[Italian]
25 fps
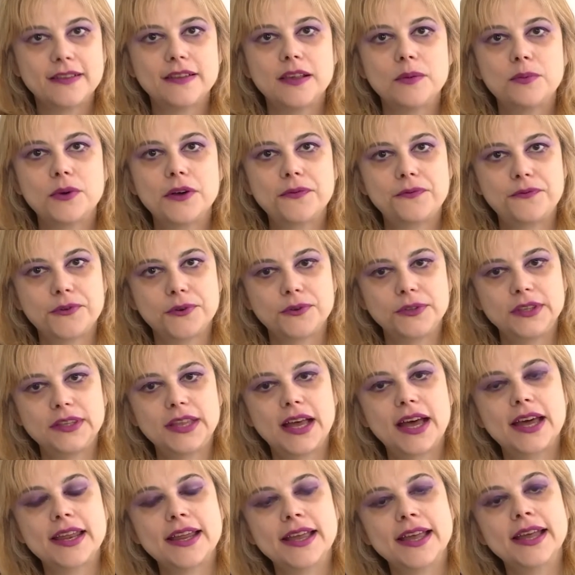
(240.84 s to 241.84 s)
si può
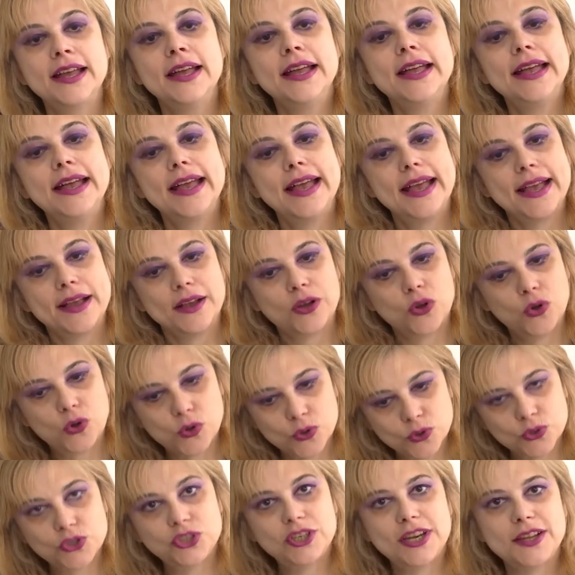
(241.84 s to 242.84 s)
affrontare
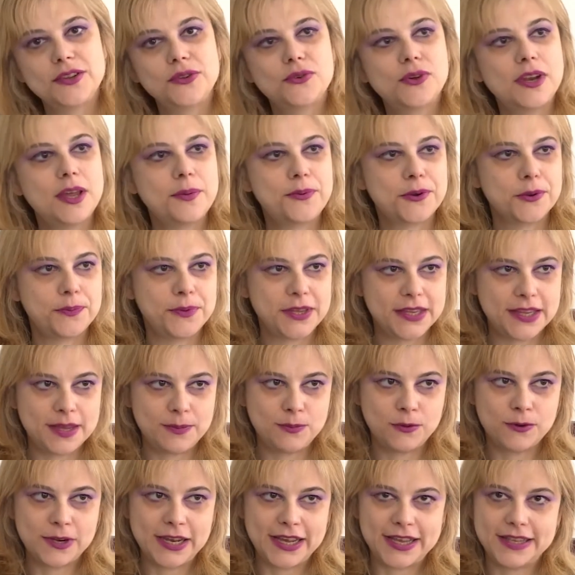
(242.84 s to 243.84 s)
Conoscendo le proprie
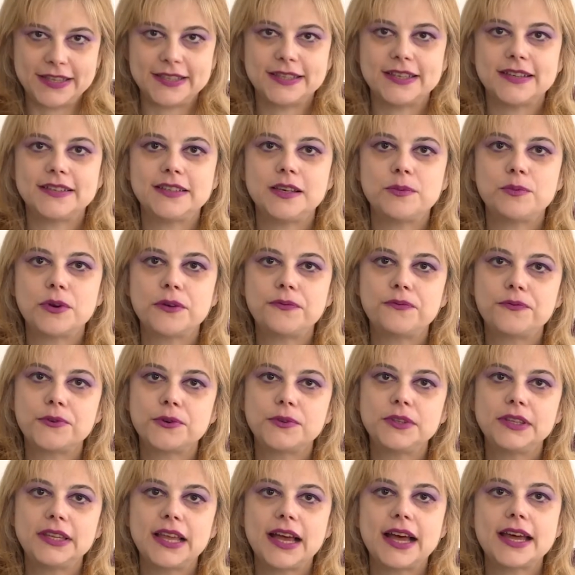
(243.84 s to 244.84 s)
debolezze si può
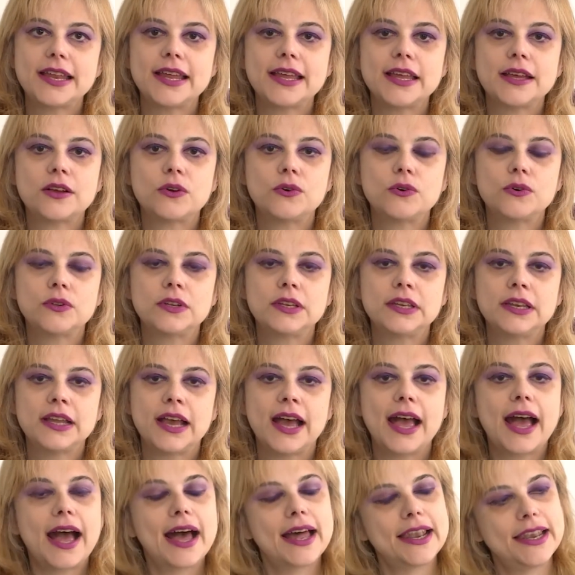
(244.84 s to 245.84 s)
affrontare con
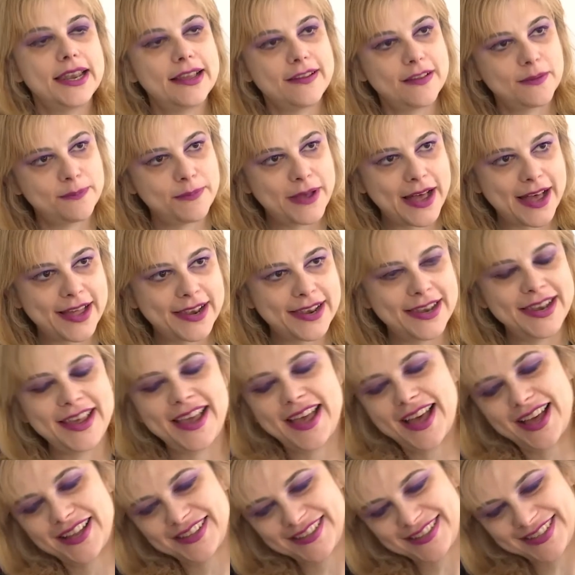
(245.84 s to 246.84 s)
alle
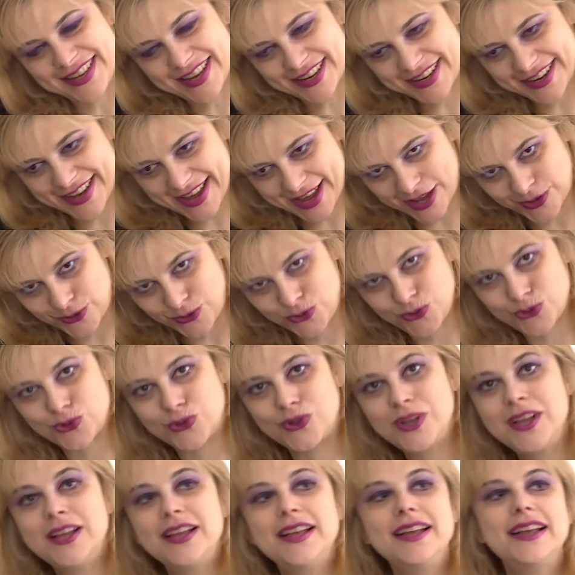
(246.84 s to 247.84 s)
spalle, anzi
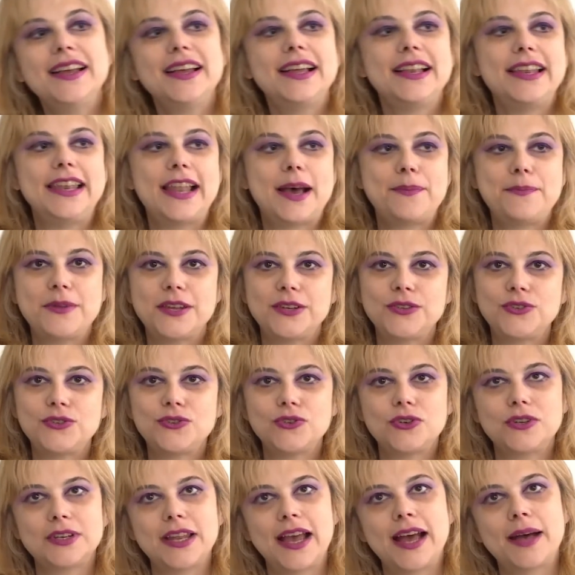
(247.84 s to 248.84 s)
accanto, la
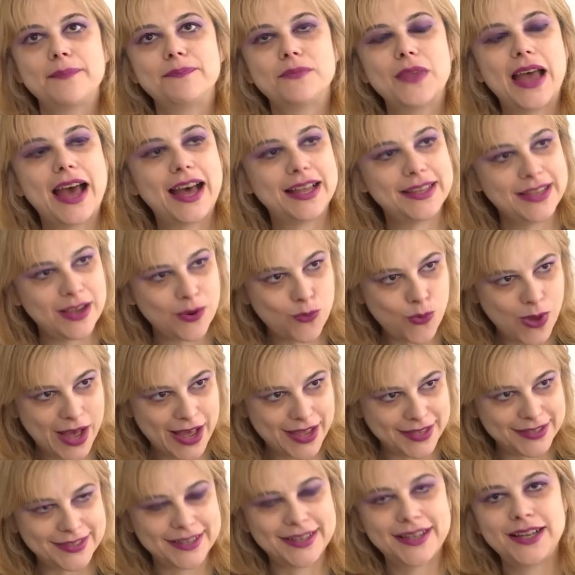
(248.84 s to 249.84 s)
persona
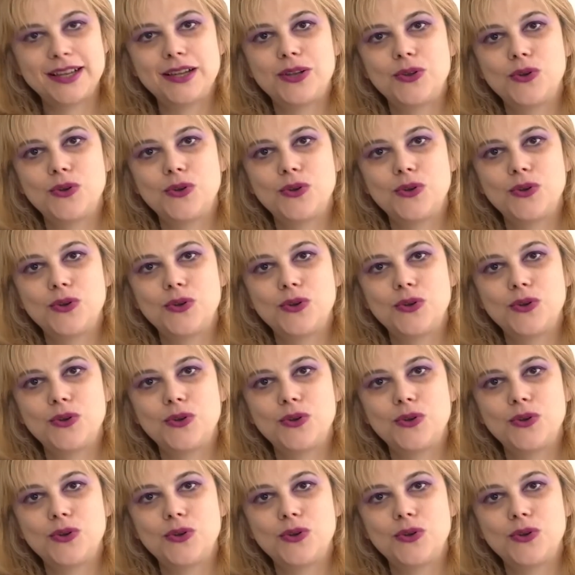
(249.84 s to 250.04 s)
adeguata,